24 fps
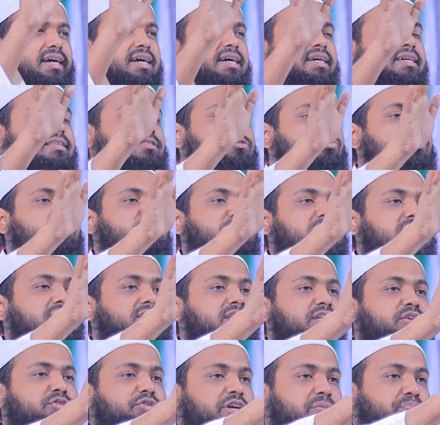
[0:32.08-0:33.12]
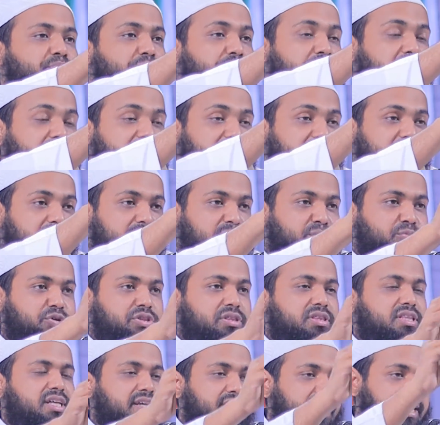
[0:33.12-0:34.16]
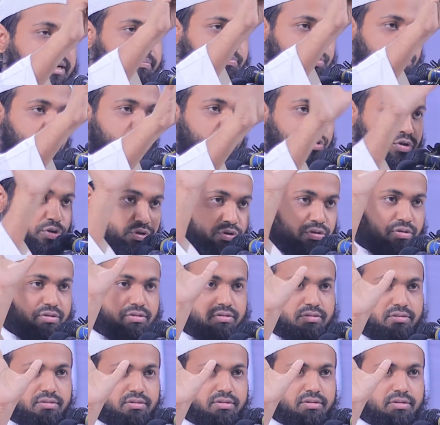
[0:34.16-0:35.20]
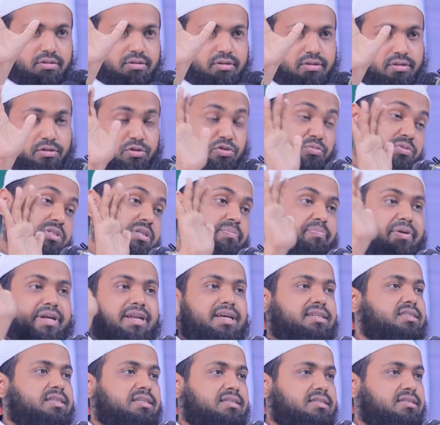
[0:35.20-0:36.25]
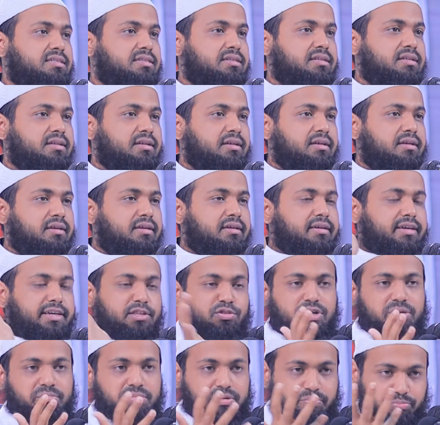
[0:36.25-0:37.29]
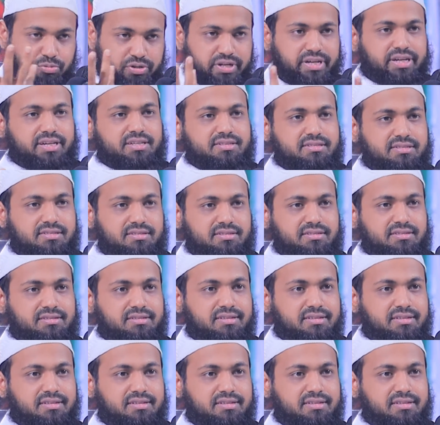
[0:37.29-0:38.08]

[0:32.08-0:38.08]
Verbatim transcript: চাই তোমরা যেন এই পরীক্ষার মধ্যে না পড়ো নবীজি পানা চাইছে কিন্তু আমরা পড়ে গেছি